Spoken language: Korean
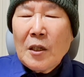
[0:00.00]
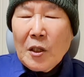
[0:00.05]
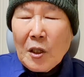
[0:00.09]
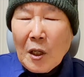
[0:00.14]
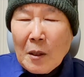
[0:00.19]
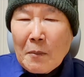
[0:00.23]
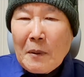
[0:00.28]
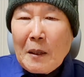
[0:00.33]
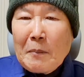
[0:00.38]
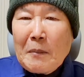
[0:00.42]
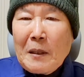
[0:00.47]

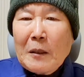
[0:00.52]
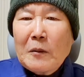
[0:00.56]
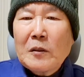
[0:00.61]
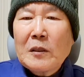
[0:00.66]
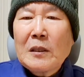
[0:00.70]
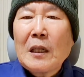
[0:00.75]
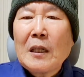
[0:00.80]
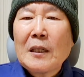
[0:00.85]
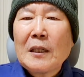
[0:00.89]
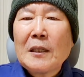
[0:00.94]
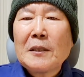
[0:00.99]
열매 맺고
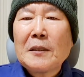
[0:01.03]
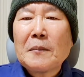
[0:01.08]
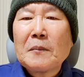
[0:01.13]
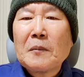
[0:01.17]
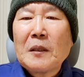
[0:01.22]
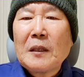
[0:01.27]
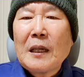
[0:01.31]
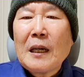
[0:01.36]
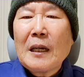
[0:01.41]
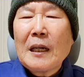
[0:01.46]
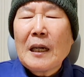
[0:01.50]

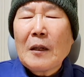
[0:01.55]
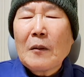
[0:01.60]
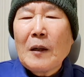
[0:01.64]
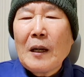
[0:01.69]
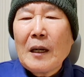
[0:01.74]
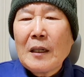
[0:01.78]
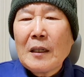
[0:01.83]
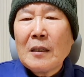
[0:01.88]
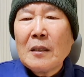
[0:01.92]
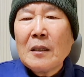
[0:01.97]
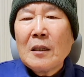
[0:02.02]
살겠습니다. 라고
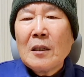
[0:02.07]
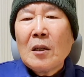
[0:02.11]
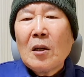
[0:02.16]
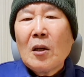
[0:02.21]
하는